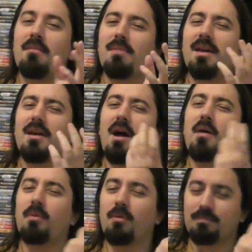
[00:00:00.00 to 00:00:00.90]
Mais
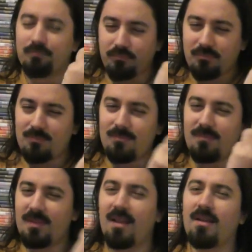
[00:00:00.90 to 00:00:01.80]
bon,
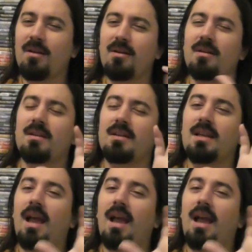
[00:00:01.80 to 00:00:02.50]
euh,